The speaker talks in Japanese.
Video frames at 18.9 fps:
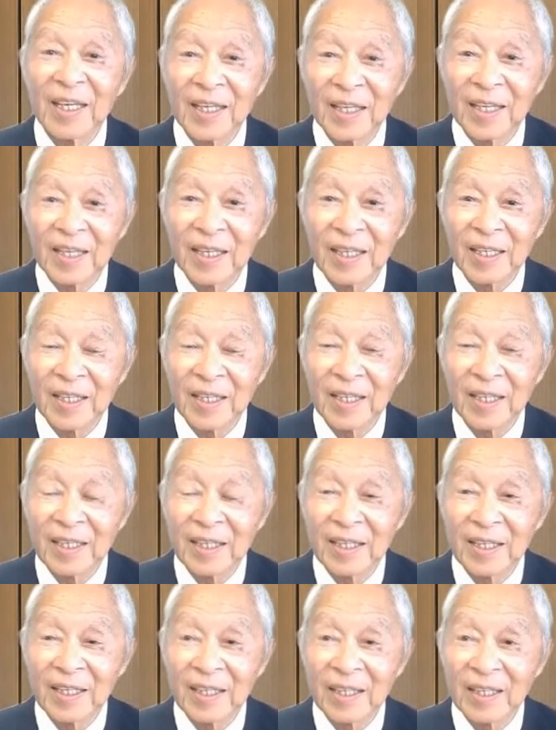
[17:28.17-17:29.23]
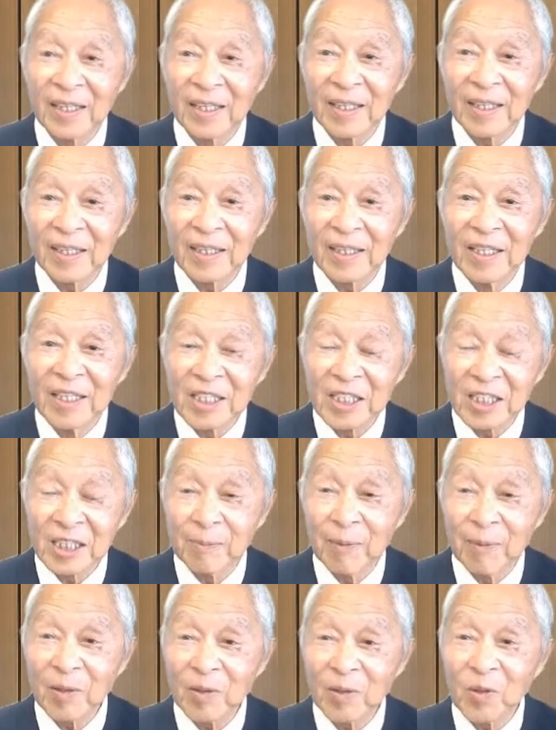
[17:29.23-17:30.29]
え
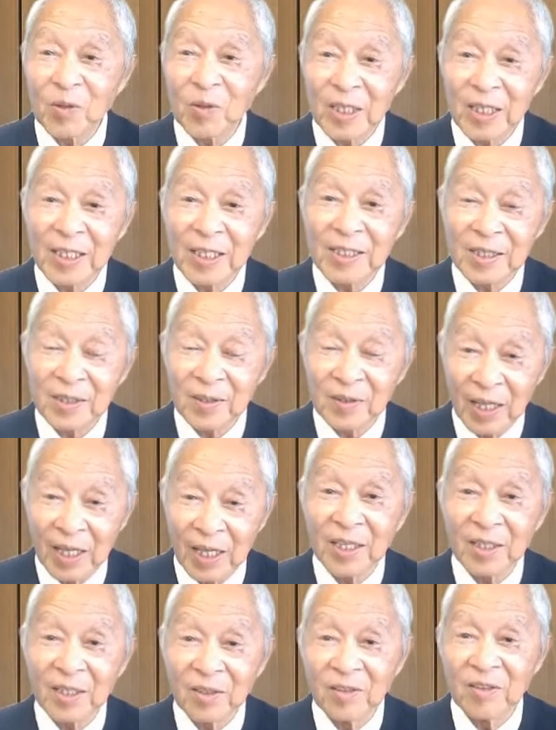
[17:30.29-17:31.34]
スマホのケースで